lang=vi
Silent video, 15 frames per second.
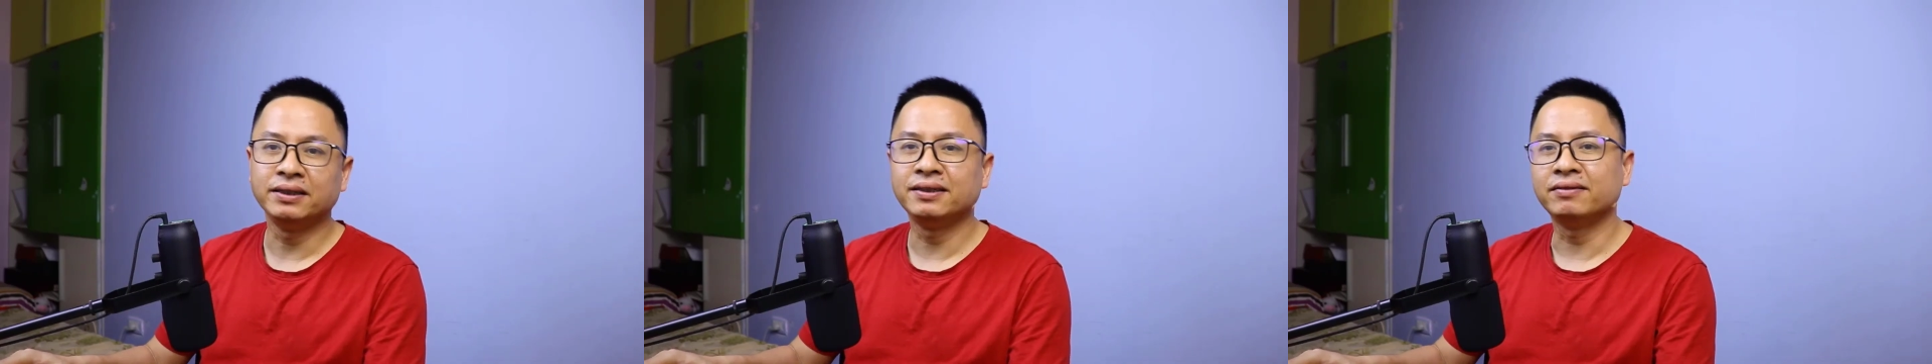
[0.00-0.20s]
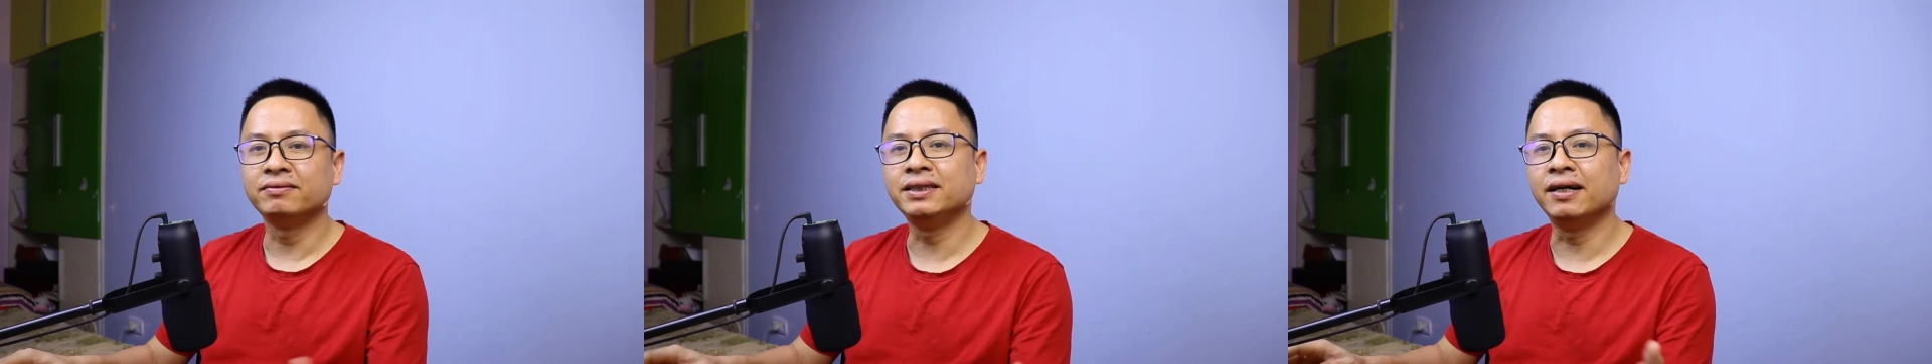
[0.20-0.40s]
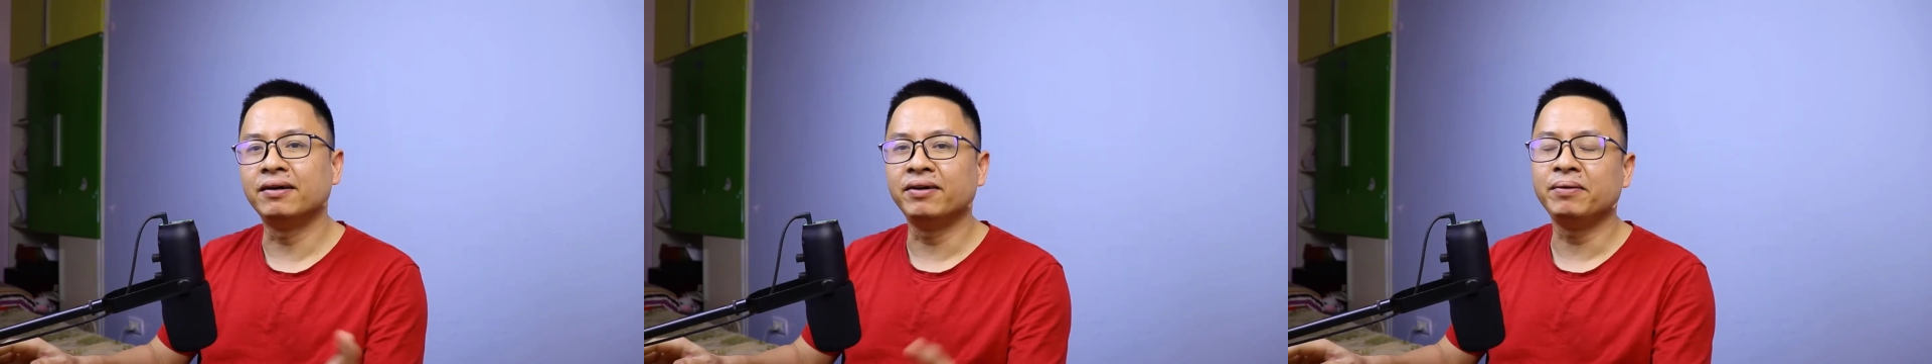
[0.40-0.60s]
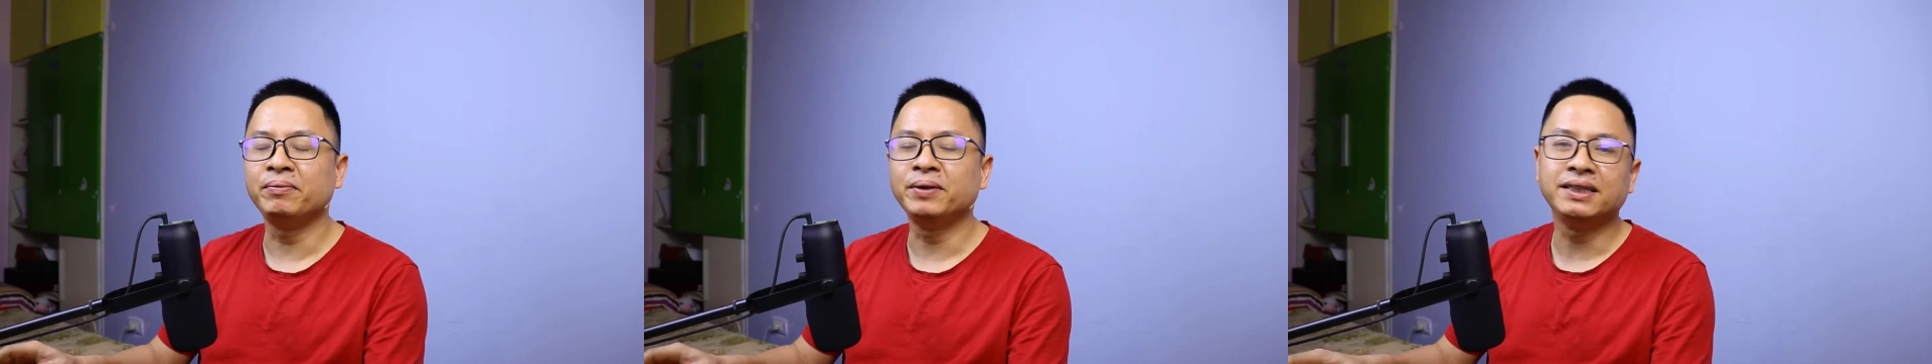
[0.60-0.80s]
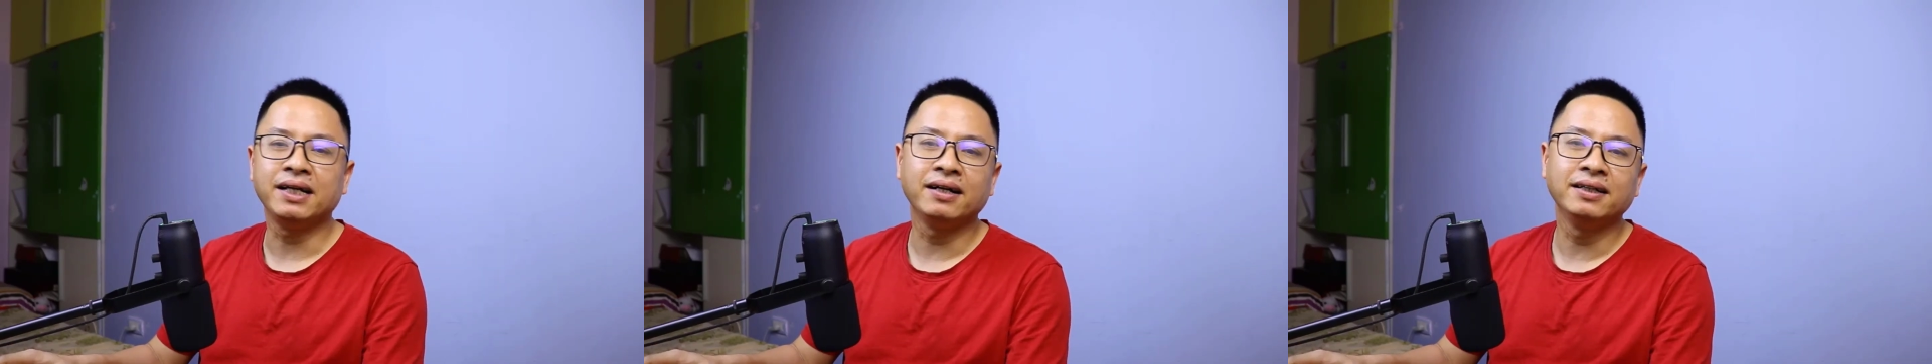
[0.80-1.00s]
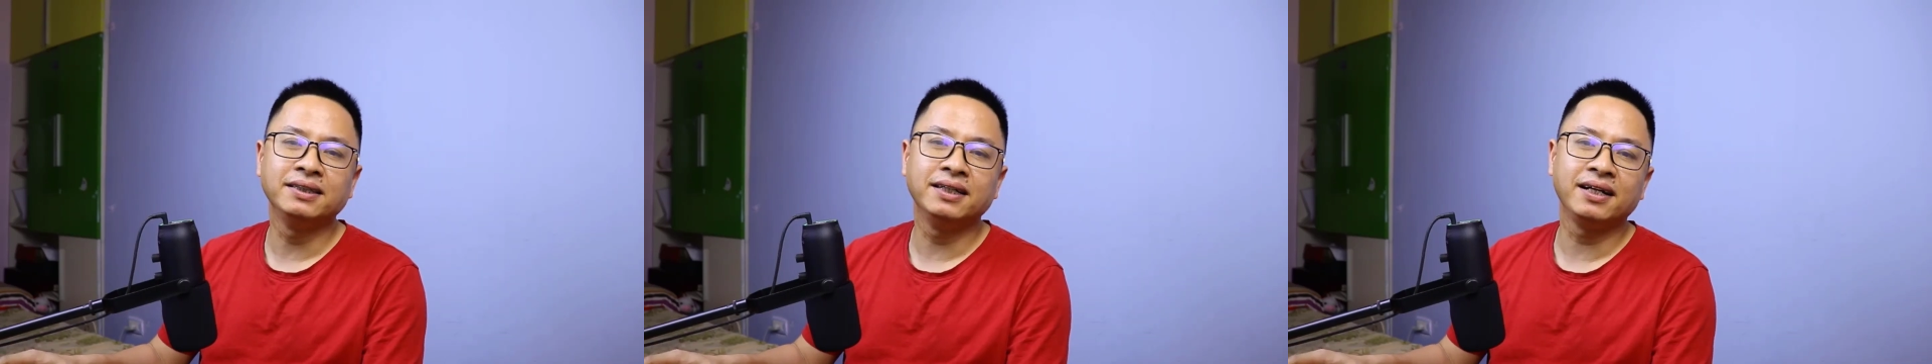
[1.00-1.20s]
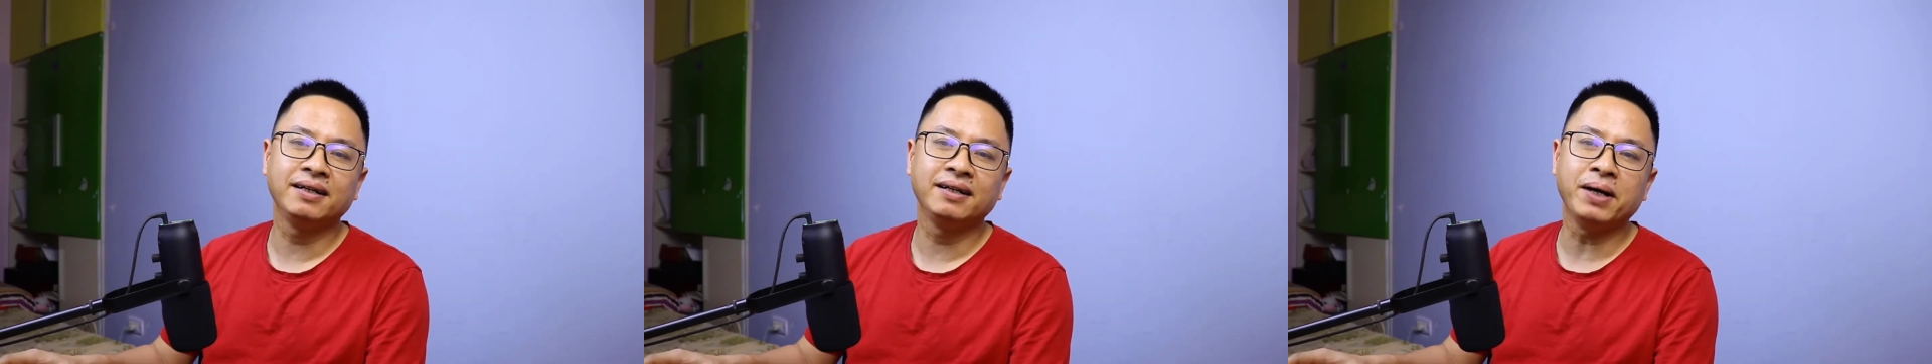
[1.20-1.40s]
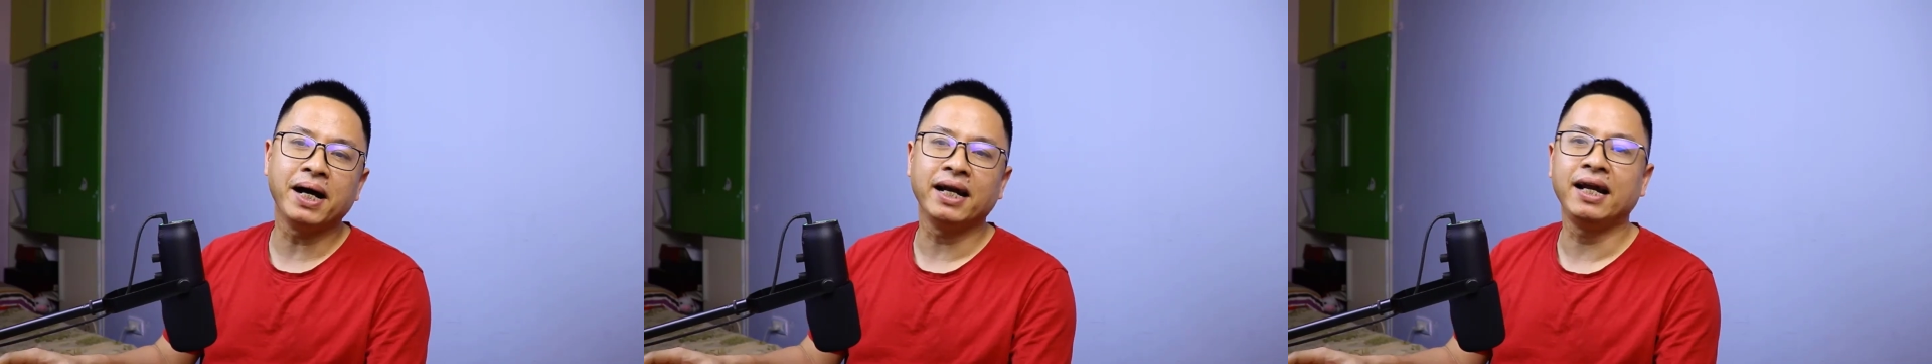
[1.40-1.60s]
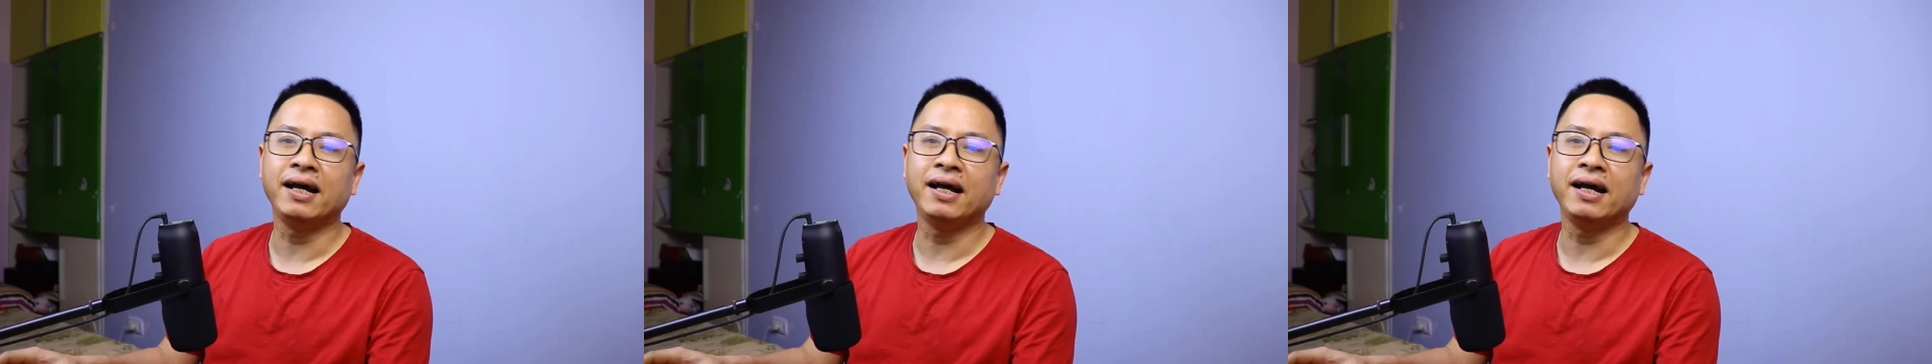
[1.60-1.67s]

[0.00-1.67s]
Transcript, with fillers: Trong video này mình sẽ hướng dẫn các bạn